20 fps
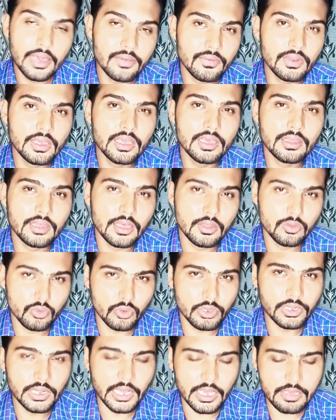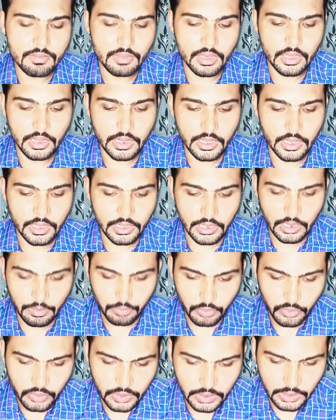एवरी के साथ कोई टाइम आ रहा है अगर
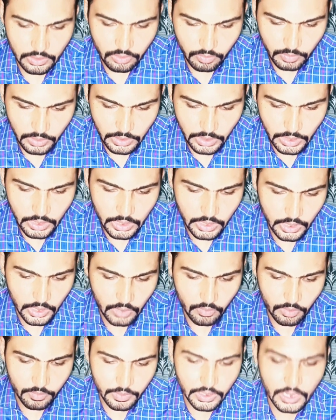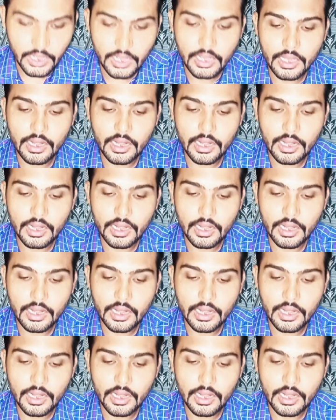आपको सेंटेंस में ये लिखा हुआ मिले